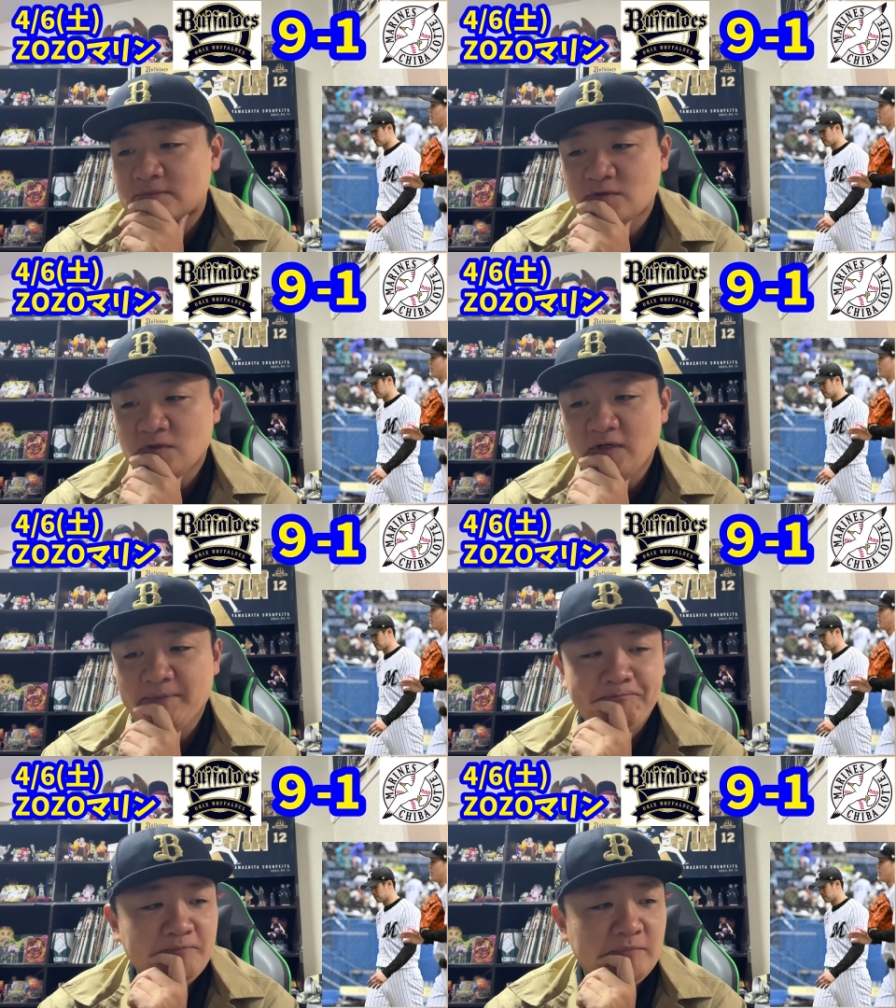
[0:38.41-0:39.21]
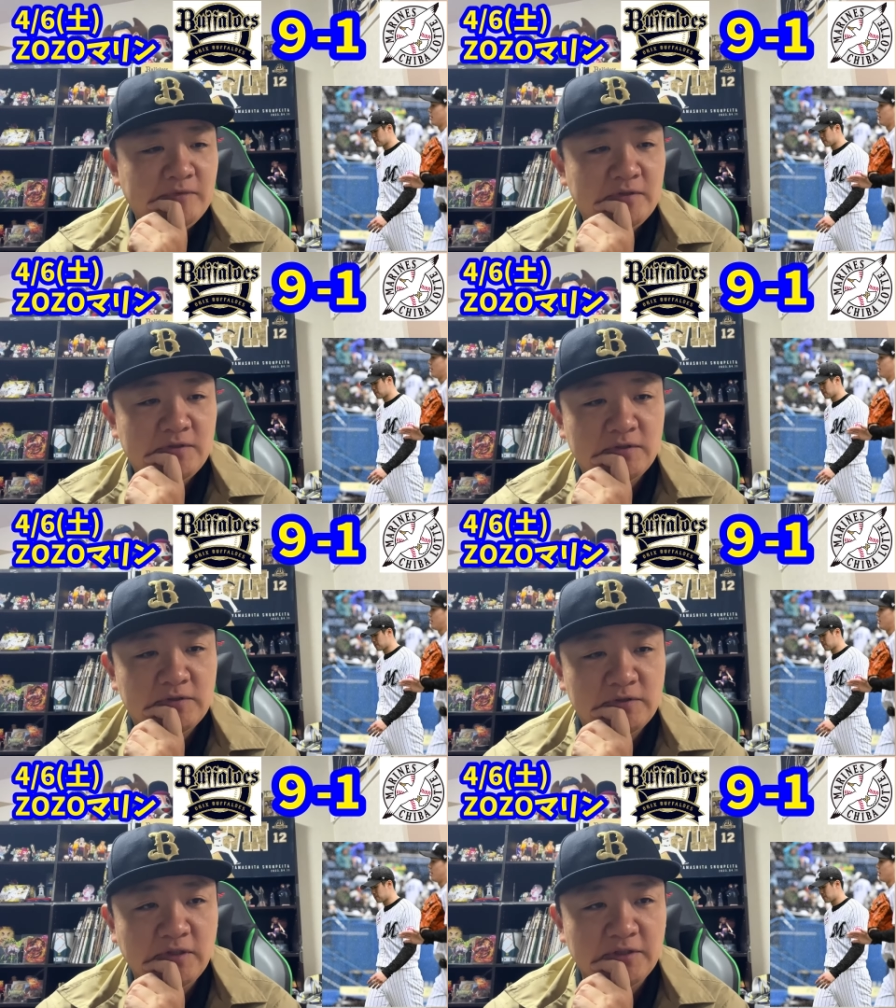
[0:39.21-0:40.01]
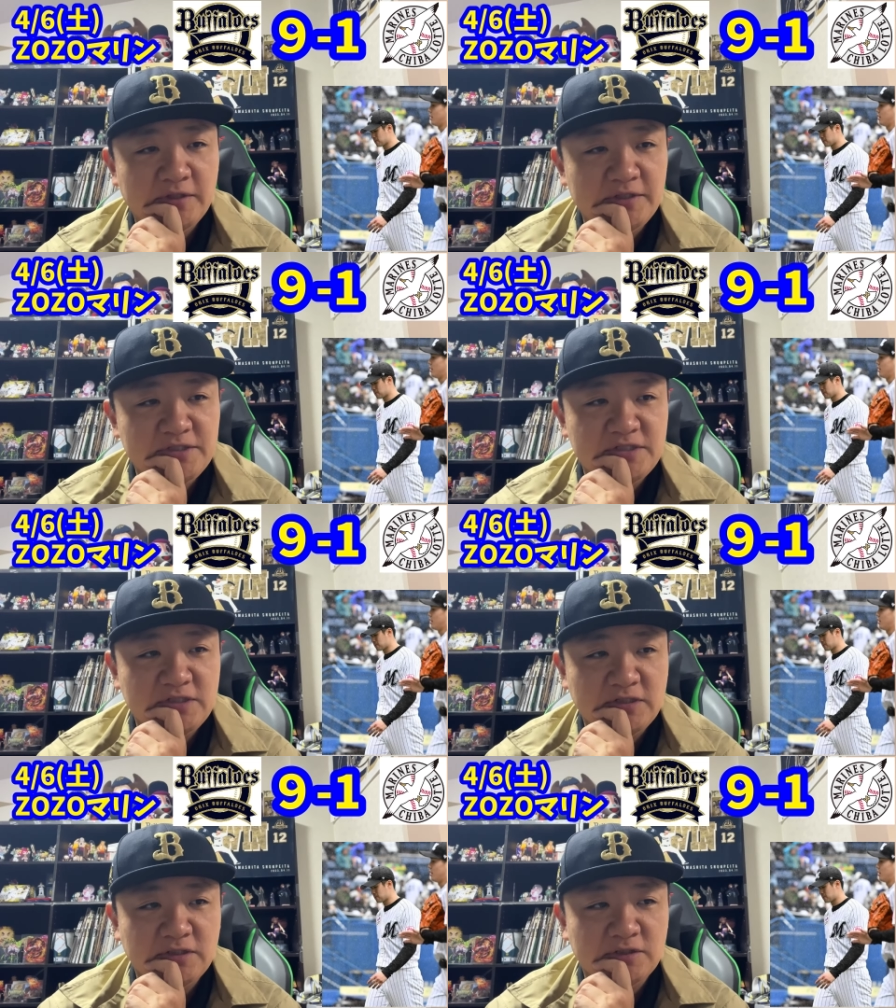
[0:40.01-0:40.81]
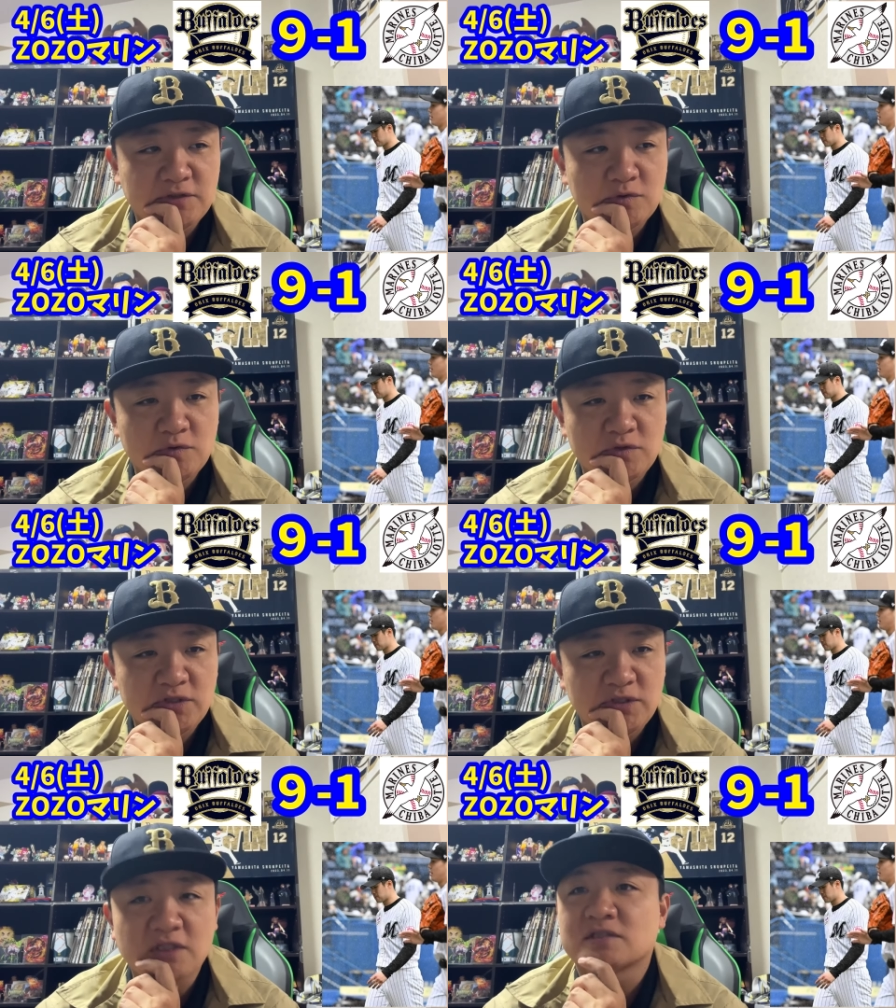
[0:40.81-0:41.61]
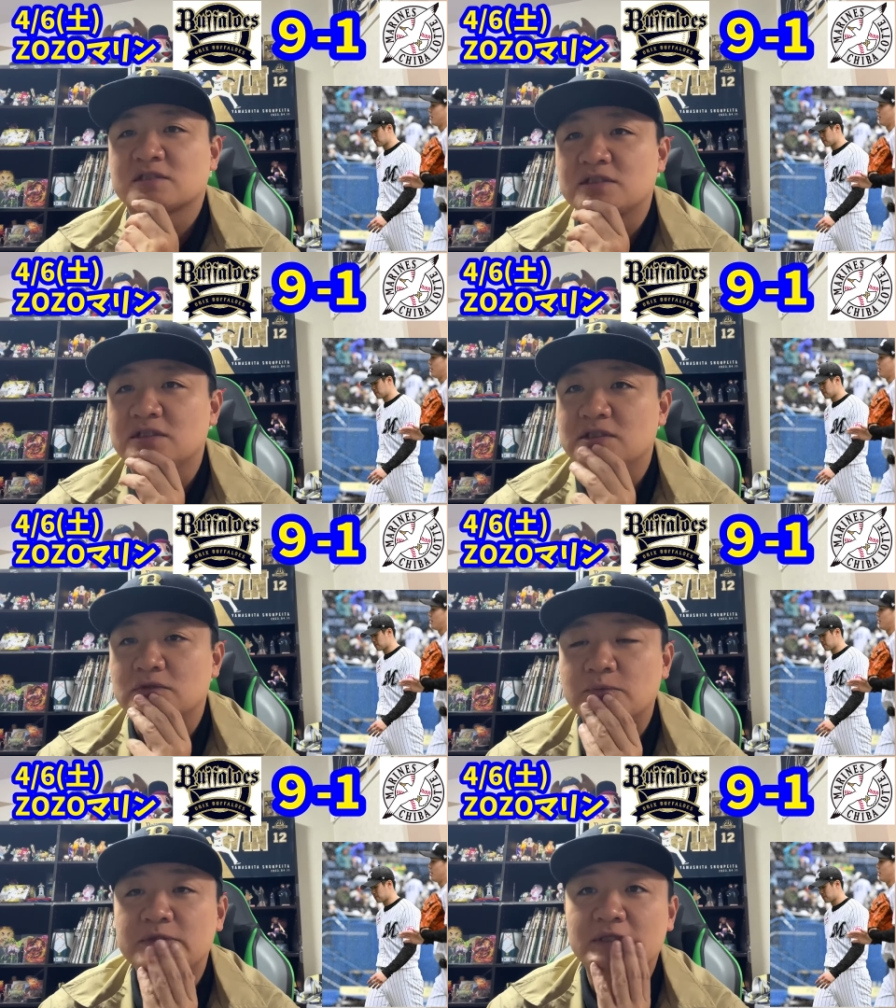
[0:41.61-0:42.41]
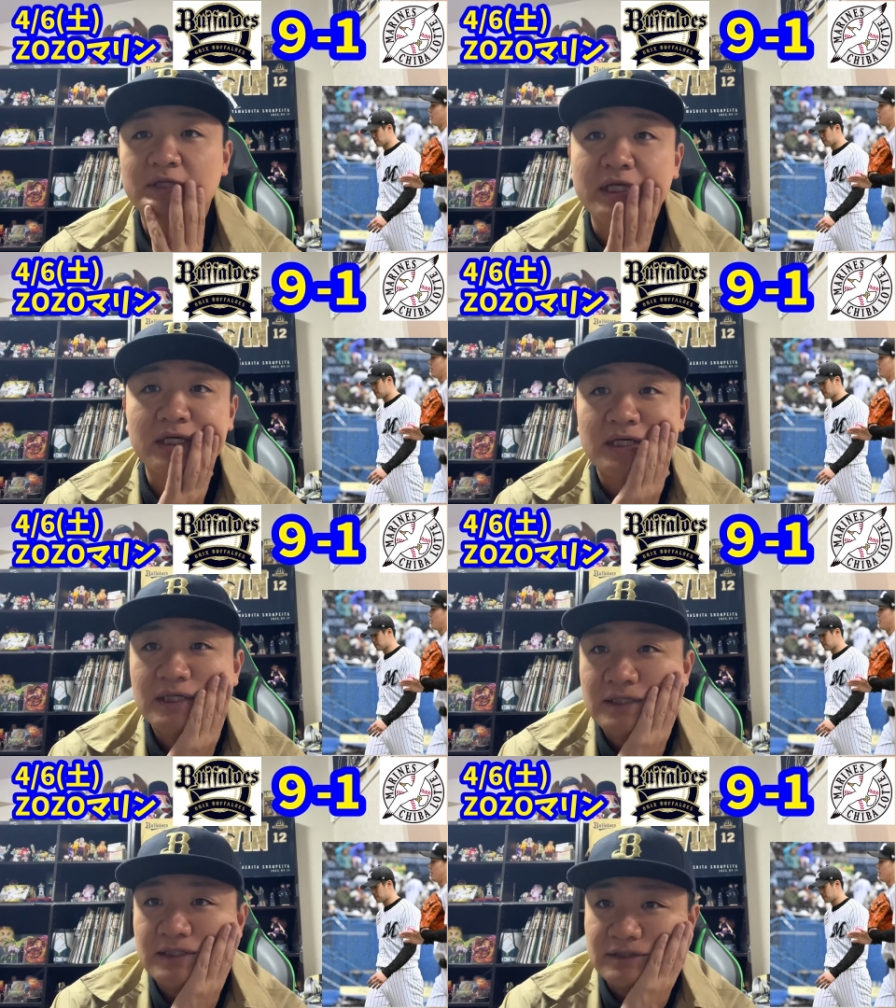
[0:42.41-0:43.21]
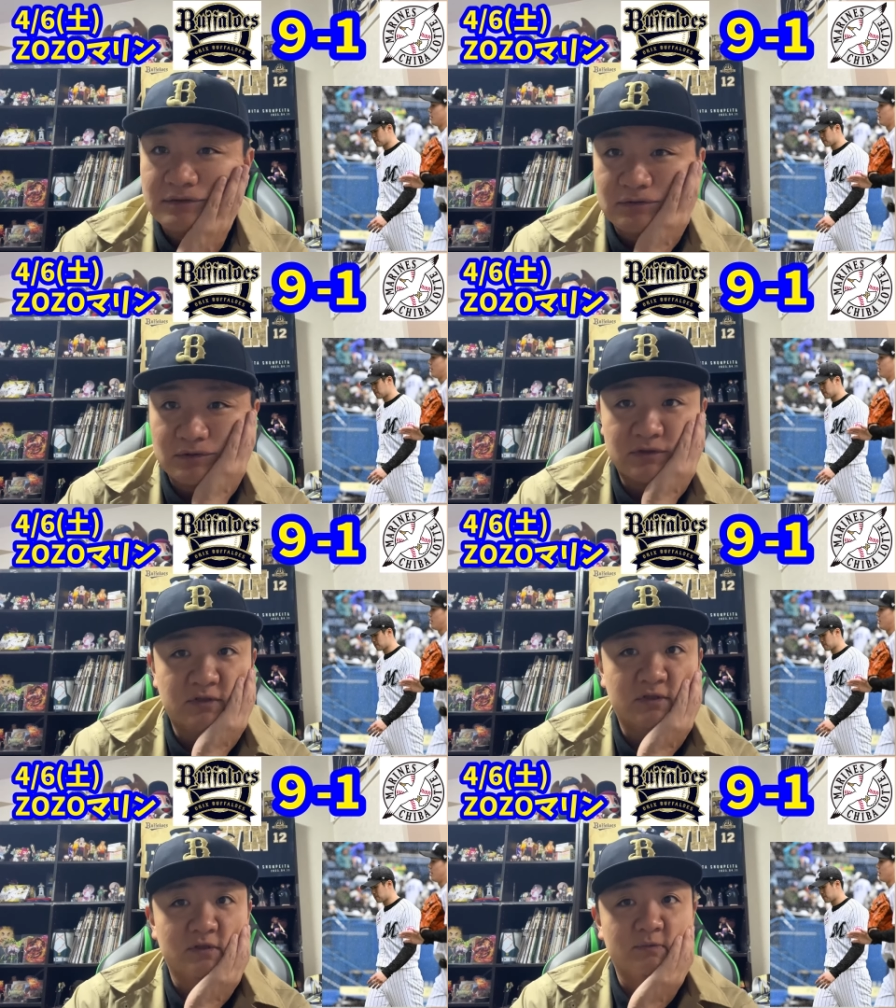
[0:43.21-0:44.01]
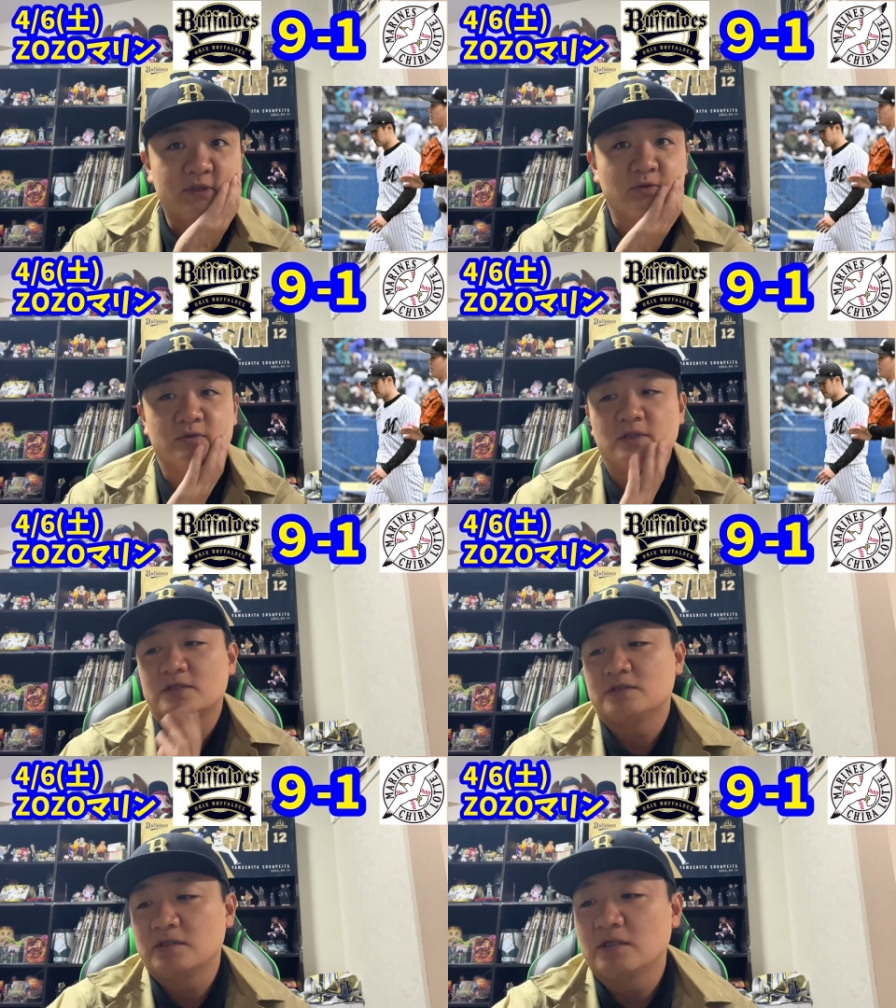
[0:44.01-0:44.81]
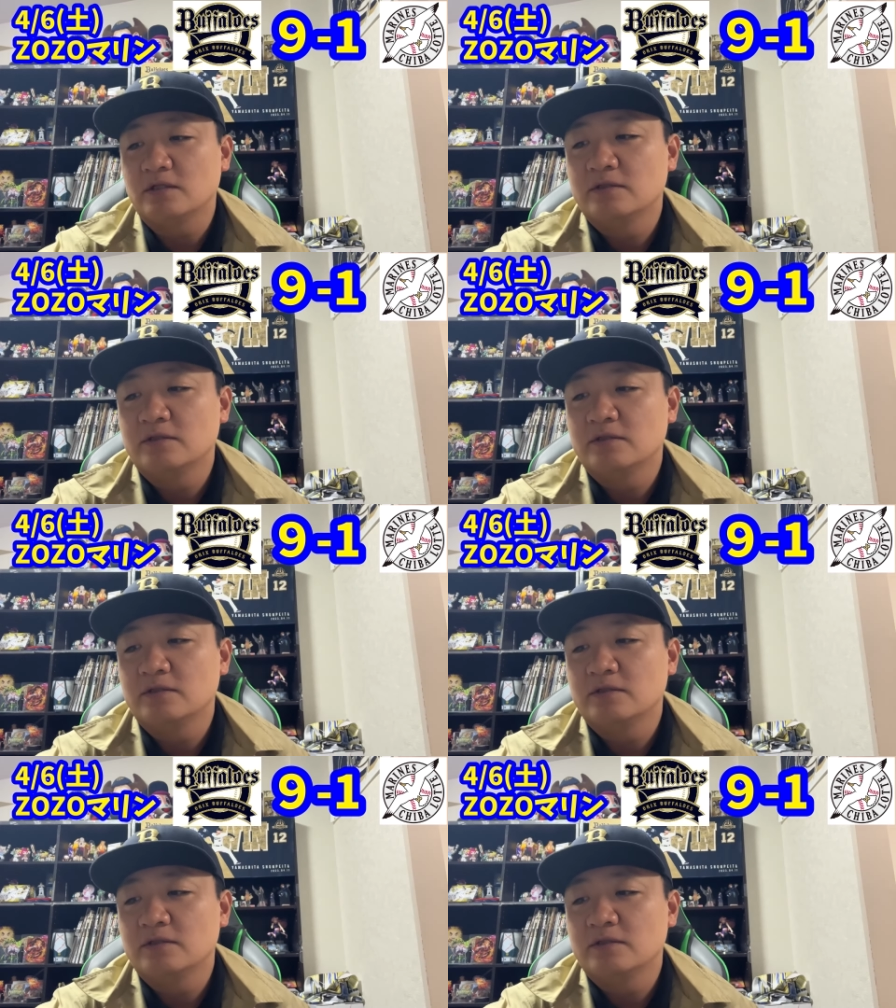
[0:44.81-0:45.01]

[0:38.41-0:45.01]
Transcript: ね。だって種市、佐々木朗希、カスティーをみんなね、オリックスにめっちゃ抑えてて。